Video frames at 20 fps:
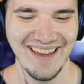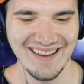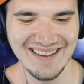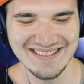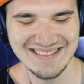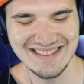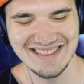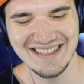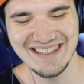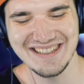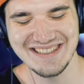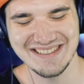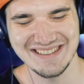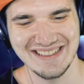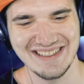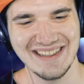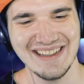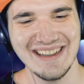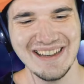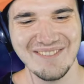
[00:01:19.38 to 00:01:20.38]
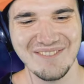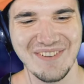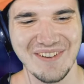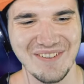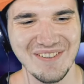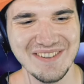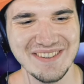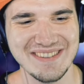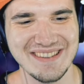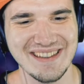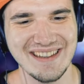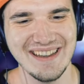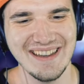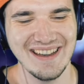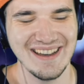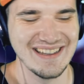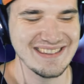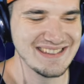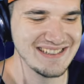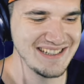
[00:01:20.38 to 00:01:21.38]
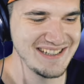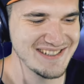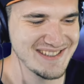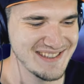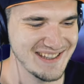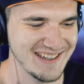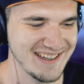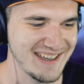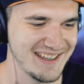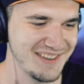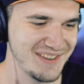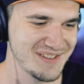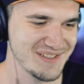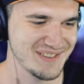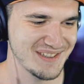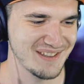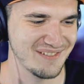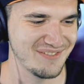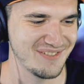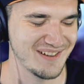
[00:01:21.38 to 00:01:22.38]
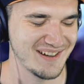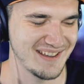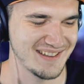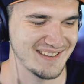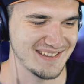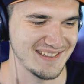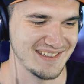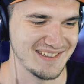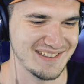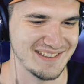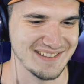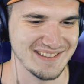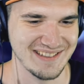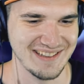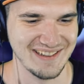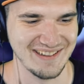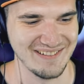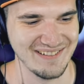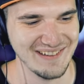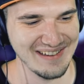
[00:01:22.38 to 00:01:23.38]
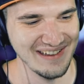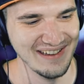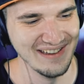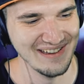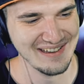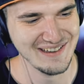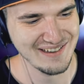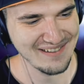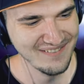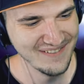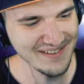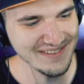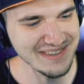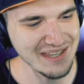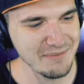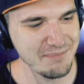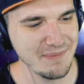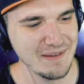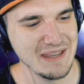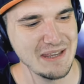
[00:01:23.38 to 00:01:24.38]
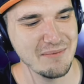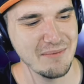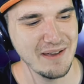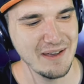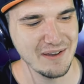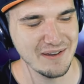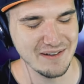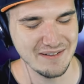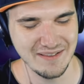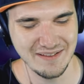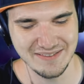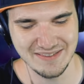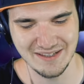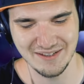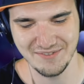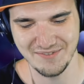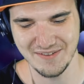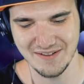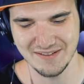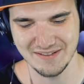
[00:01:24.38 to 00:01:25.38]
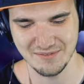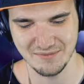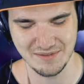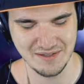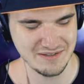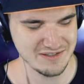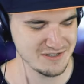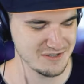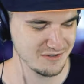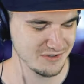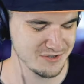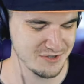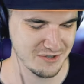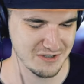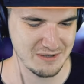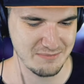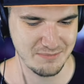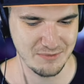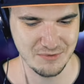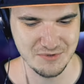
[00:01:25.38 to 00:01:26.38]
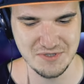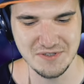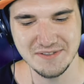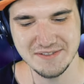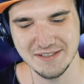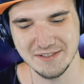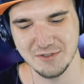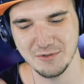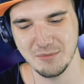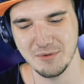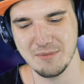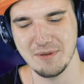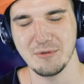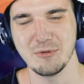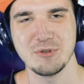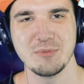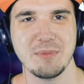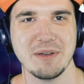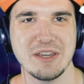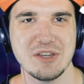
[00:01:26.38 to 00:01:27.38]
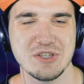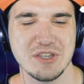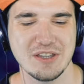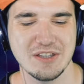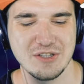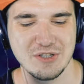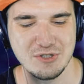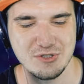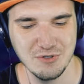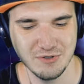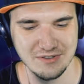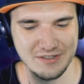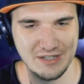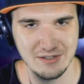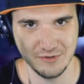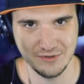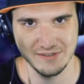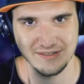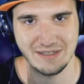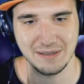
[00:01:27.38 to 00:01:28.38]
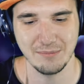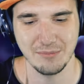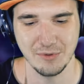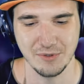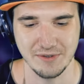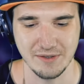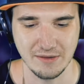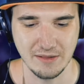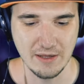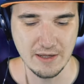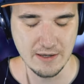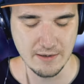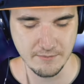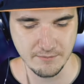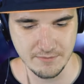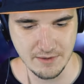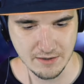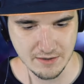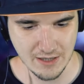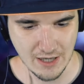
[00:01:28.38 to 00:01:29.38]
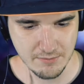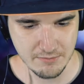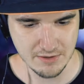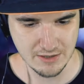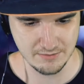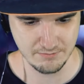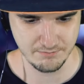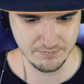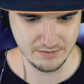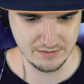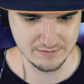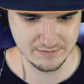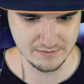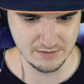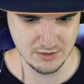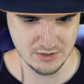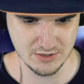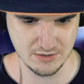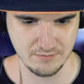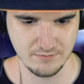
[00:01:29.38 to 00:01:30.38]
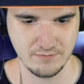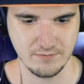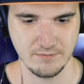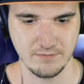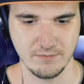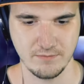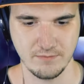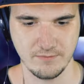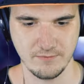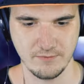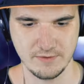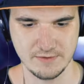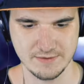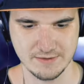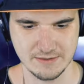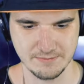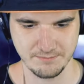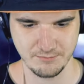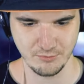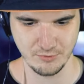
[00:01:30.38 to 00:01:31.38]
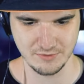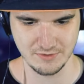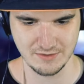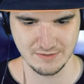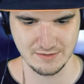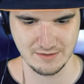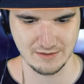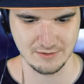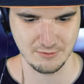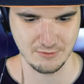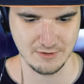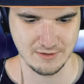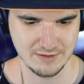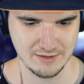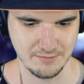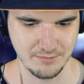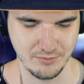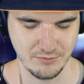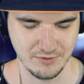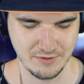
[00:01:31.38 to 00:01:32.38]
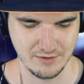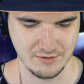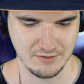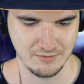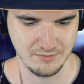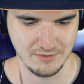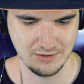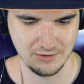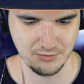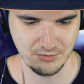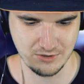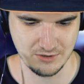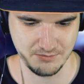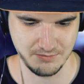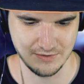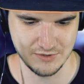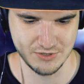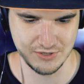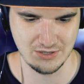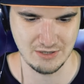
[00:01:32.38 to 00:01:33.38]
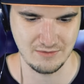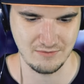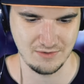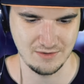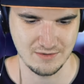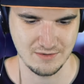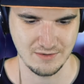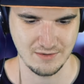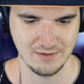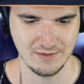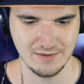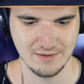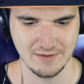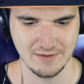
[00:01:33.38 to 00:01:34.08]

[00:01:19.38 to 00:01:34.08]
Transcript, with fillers: Отлично. Просто отличная конечная фраза, я считаю. Вот это я понимаю крылатая фраза. У меня щелчок не получился, но мой магический щелчок все равно сработал. У меня камера, блин, слишком высоко поднято, я только это понял, и мои руки почти не видно.